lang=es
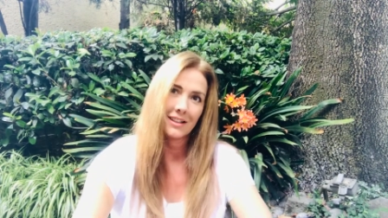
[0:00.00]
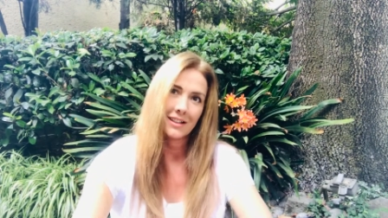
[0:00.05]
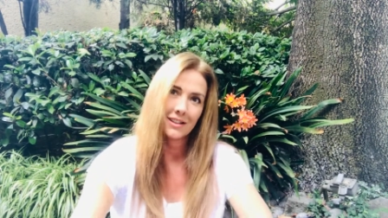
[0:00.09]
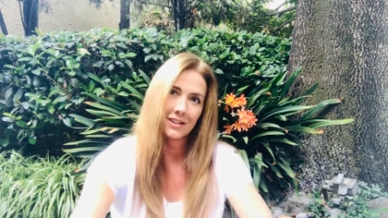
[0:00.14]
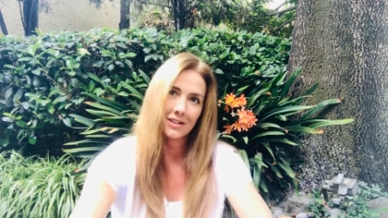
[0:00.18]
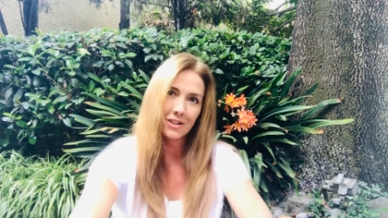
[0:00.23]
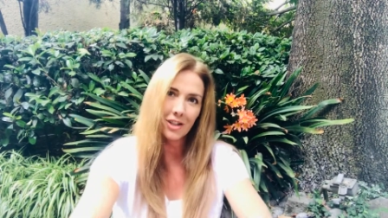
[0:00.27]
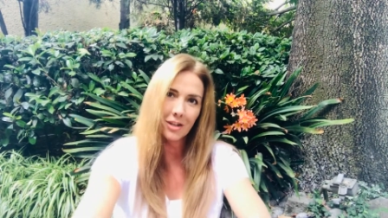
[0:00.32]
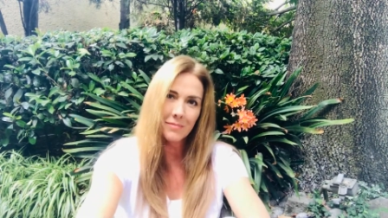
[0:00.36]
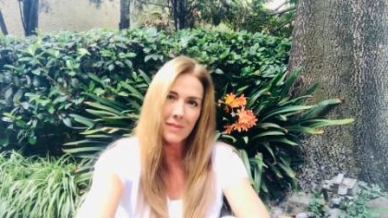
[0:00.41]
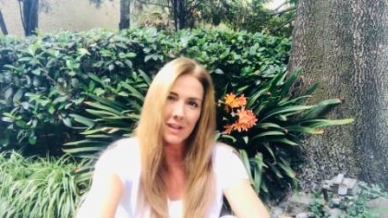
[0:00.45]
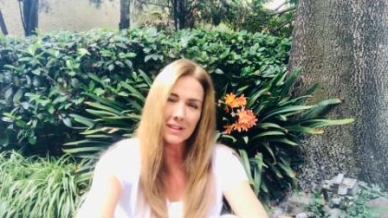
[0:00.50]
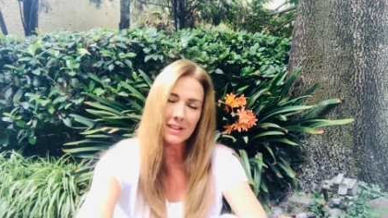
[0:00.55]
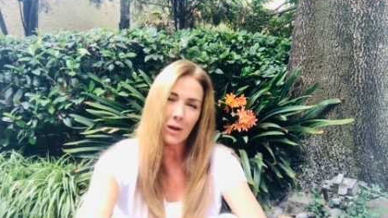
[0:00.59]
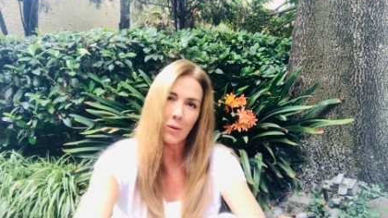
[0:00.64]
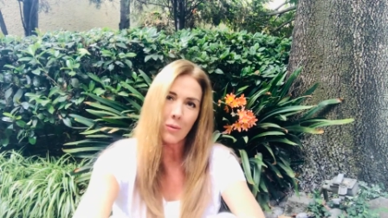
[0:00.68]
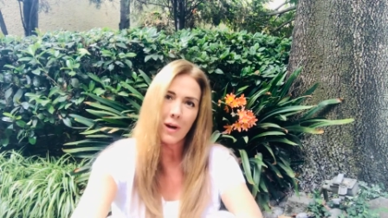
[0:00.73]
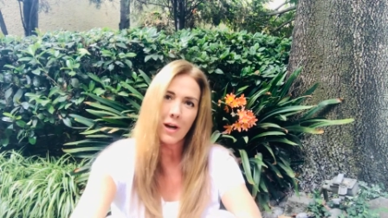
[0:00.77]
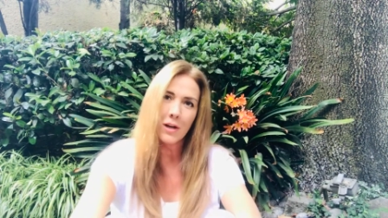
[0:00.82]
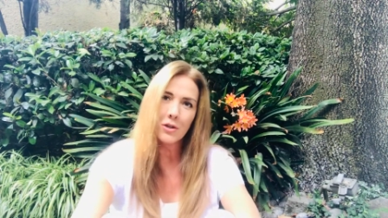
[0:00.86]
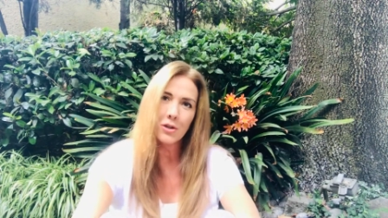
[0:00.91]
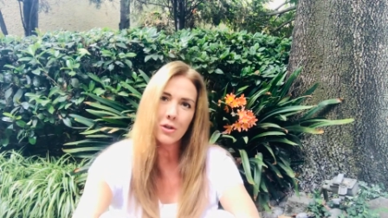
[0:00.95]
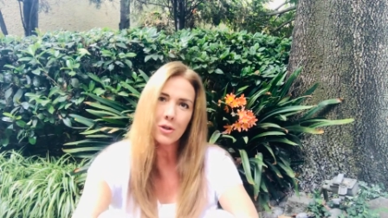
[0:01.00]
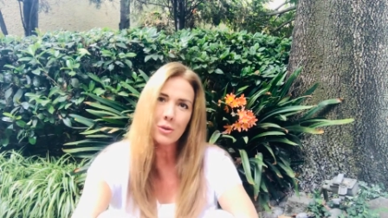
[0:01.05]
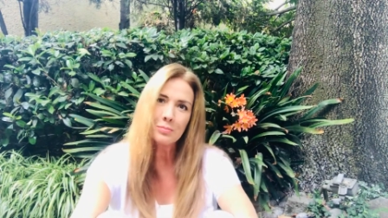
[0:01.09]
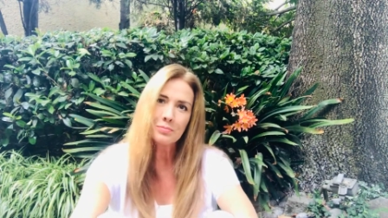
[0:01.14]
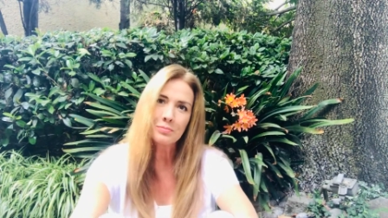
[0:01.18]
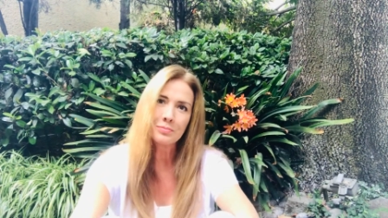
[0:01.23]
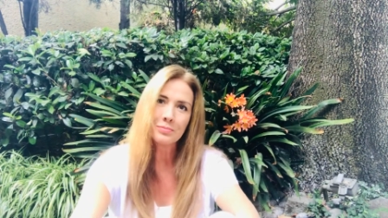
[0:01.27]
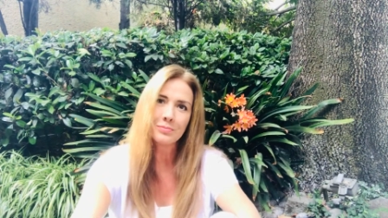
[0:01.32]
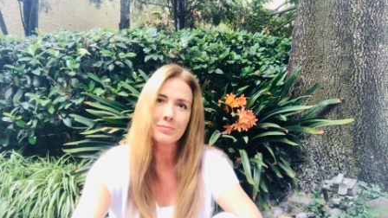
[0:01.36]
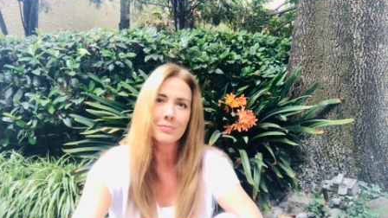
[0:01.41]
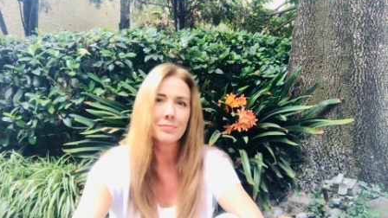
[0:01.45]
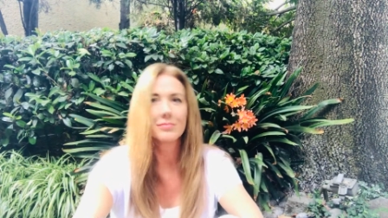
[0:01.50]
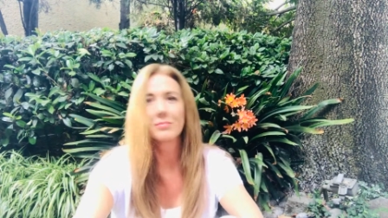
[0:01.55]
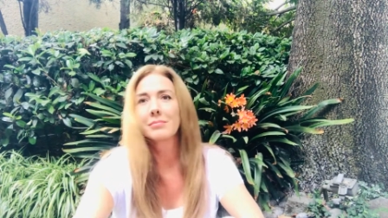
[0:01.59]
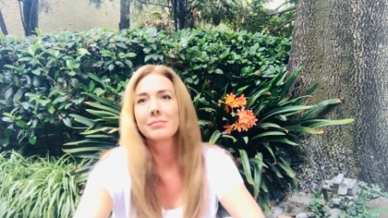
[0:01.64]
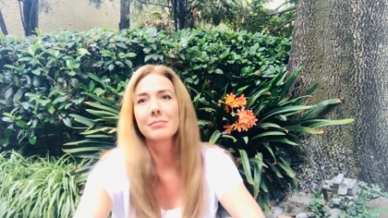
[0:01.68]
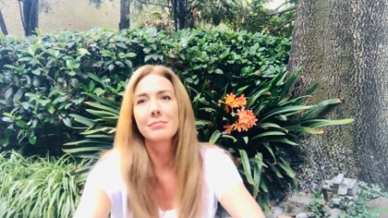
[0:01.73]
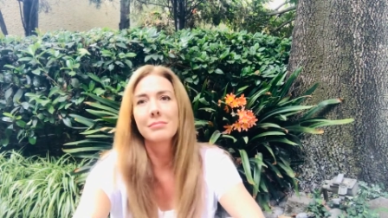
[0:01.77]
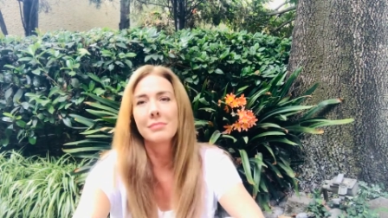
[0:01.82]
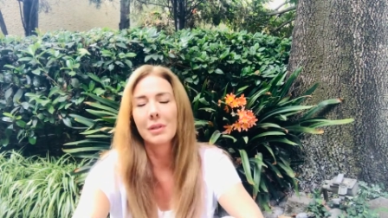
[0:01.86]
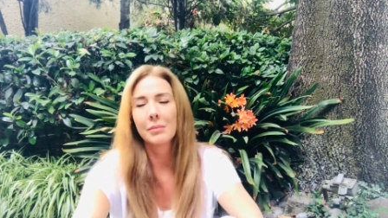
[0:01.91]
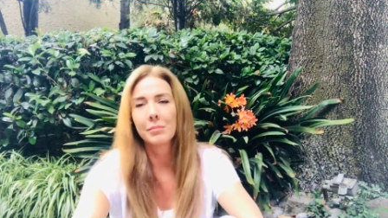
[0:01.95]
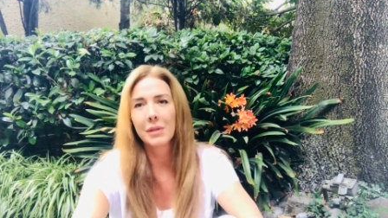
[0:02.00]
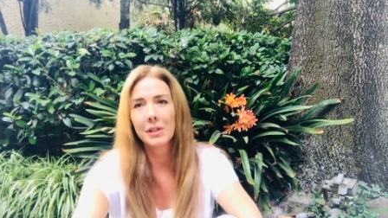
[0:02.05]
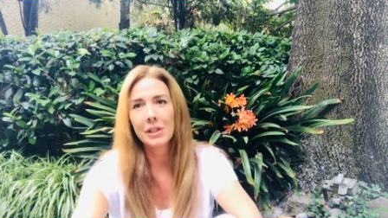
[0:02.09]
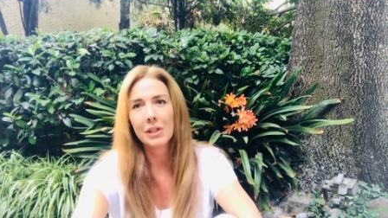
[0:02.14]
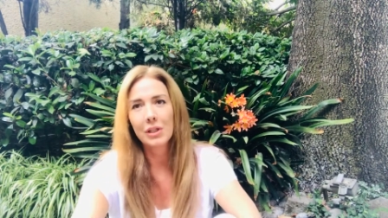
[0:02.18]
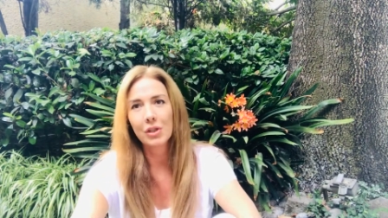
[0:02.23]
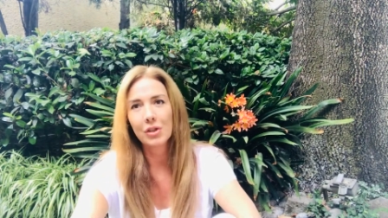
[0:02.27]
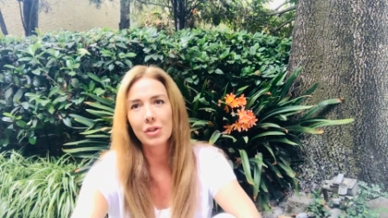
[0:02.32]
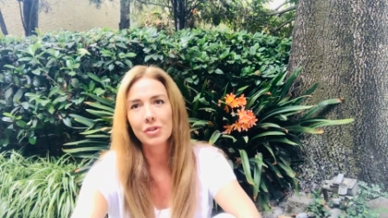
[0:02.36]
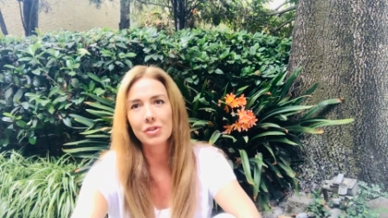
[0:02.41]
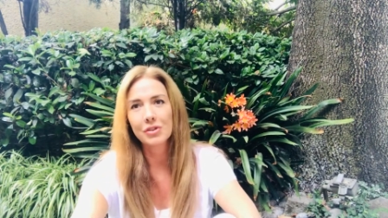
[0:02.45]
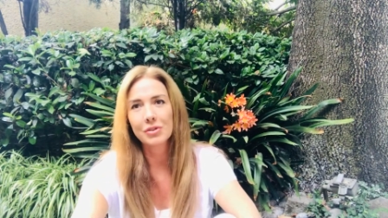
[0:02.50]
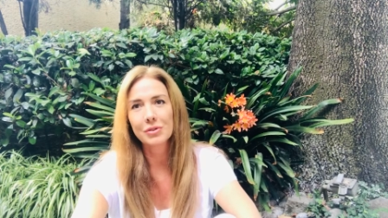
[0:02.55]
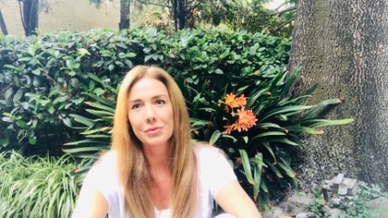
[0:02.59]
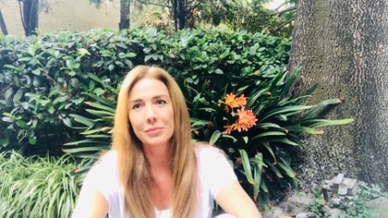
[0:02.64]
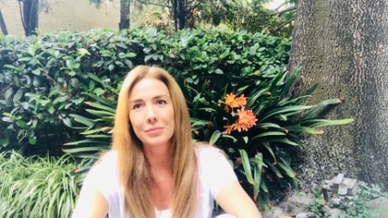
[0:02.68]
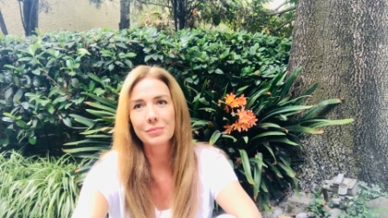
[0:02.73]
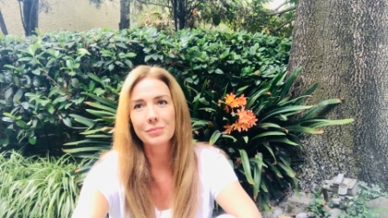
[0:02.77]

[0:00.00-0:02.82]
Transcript: soy Marta Guayo, bienvenidos